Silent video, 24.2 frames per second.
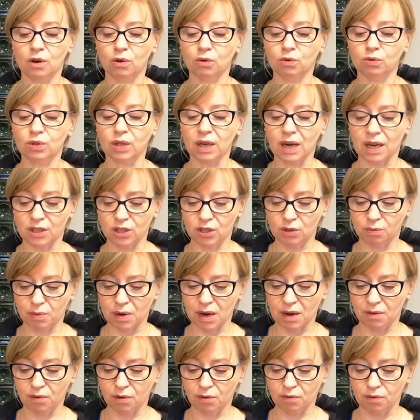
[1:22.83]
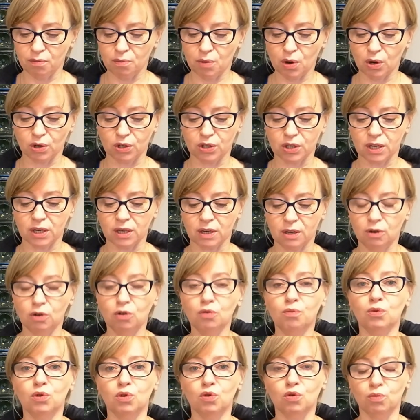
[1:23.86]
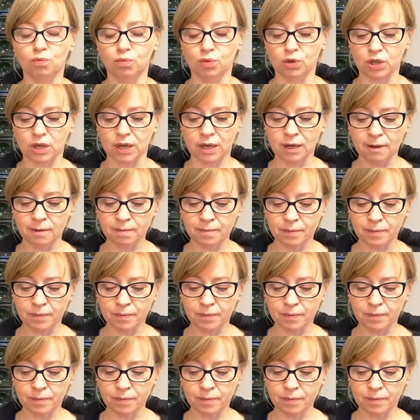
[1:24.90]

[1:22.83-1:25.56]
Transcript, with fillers: utraci prawo wyborcze lub umrze,